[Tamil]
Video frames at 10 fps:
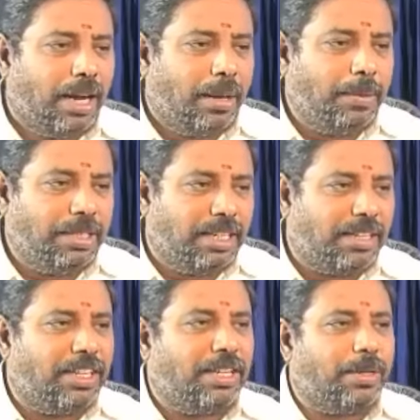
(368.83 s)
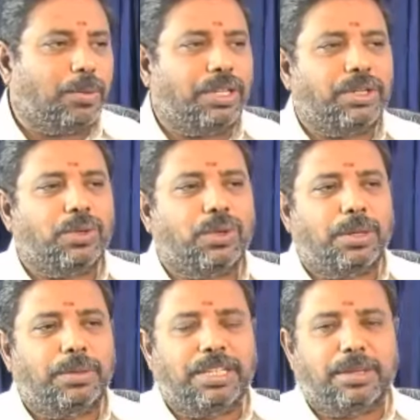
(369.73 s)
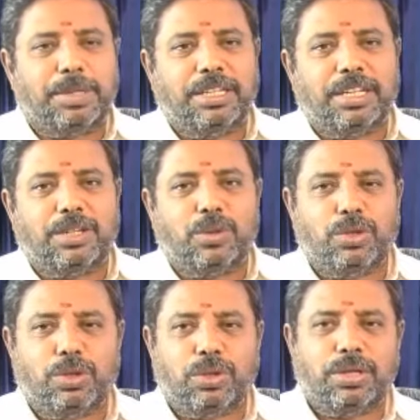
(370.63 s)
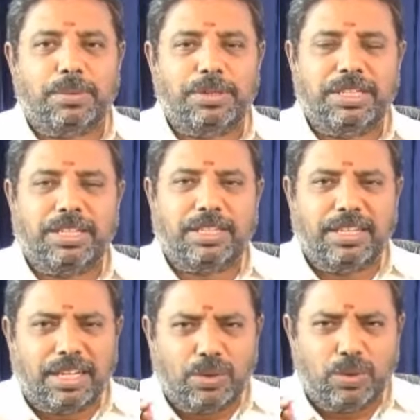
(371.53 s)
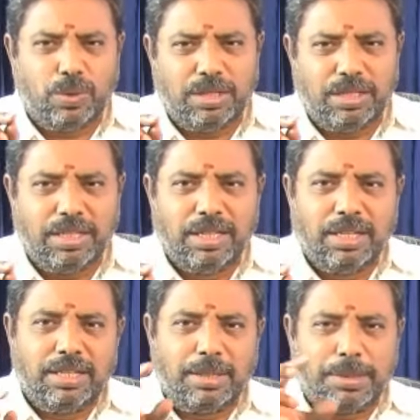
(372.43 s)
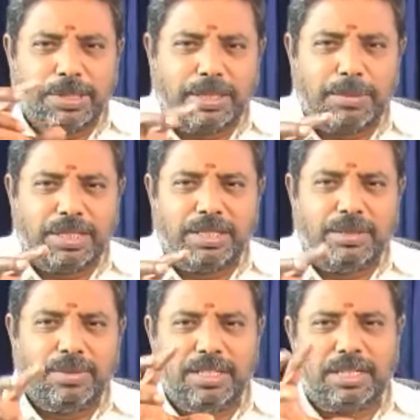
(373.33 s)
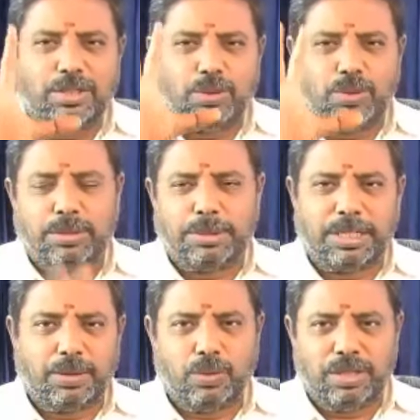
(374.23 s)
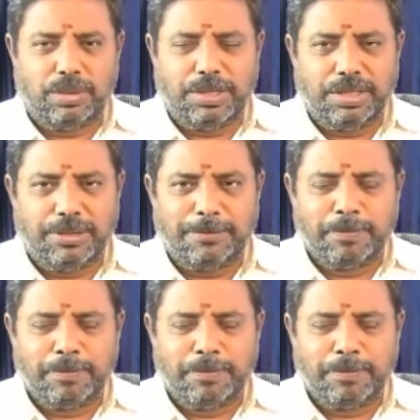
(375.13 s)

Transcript: அப்படி தனவானா பிழைக்கணும் அப்படிங்கிற மாதிரியான ஒரு யோகம் அப்படிங்கிறது யாருக்கு உண்டு இந்த பத்தாம் இடத்ததிபதி ஆட்சி உச்சமானா உண்டு அப்படிங்கிறோம்